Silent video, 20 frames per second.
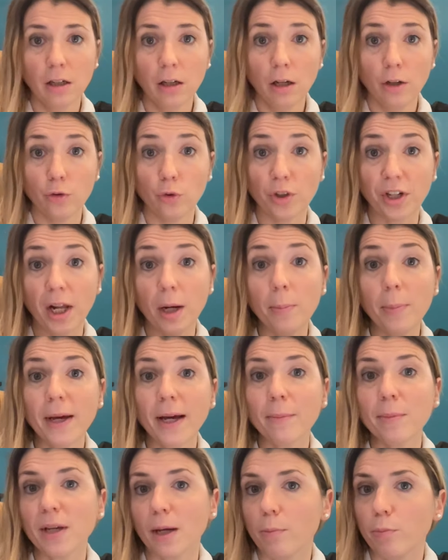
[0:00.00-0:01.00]
Donc elle
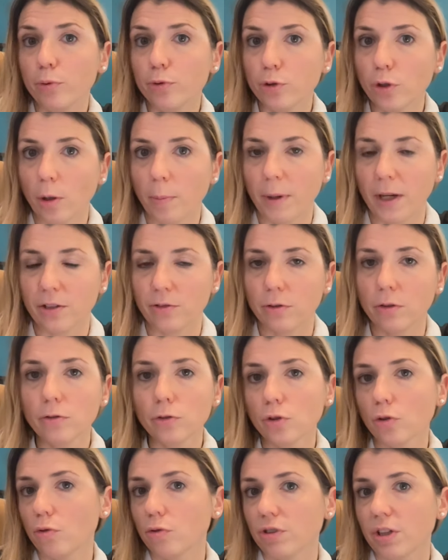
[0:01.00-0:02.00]
permet à plusieurs personnes, ce
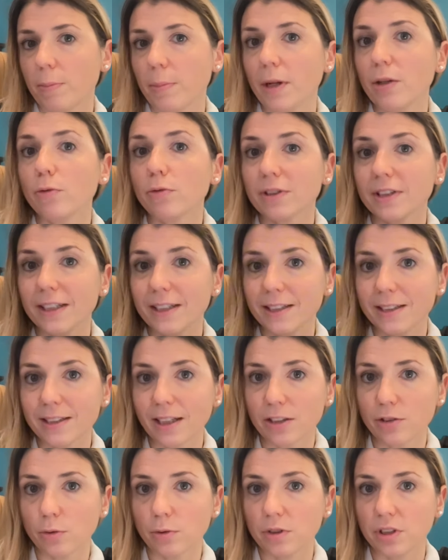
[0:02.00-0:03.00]
que l'on appelle donc des
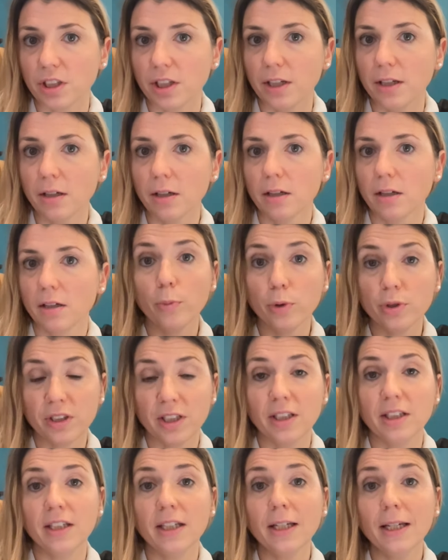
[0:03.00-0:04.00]
associés,
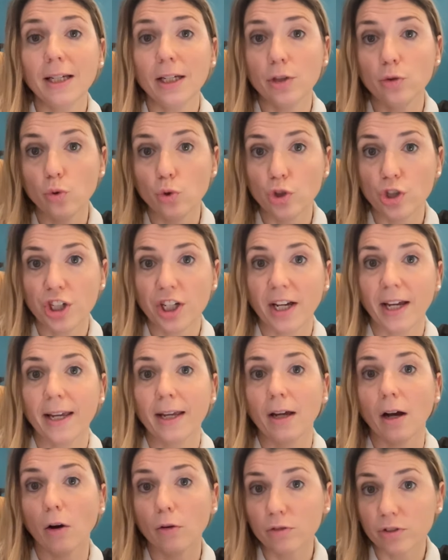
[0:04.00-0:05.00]
posséder et de gérer
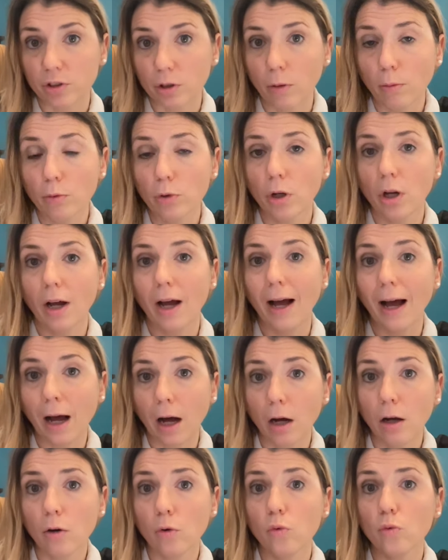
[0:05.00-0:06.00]
ensemble
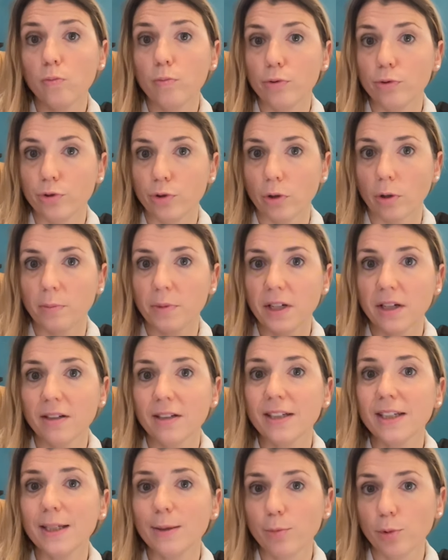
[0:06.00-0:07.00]
un ou plusieurs biens
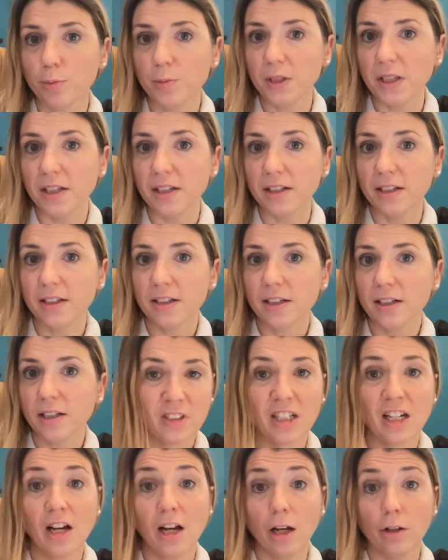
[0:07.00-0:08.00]
immobiliers.
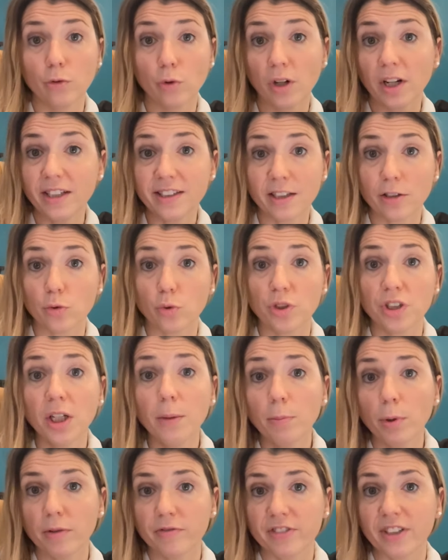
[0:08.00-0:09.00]
Donc les associés
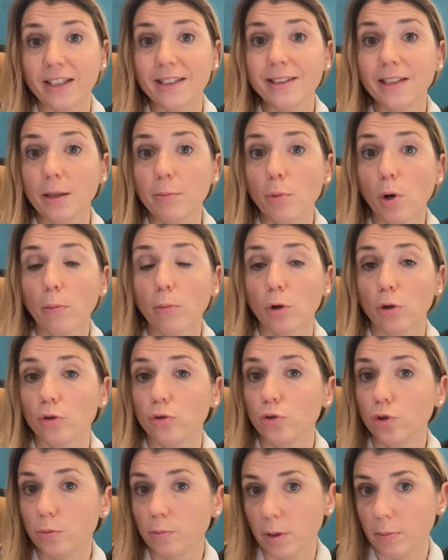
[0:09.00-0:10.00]
peuvent être des membres
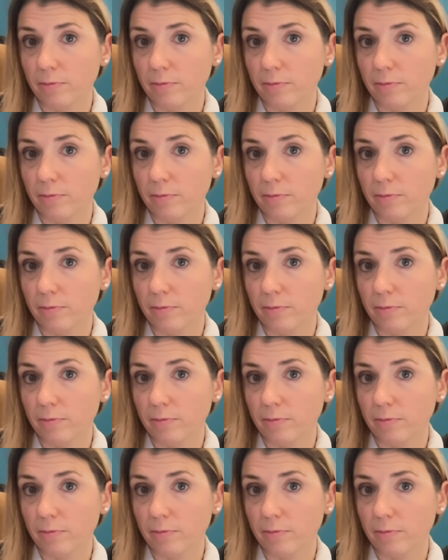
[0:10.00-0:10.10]
d'une même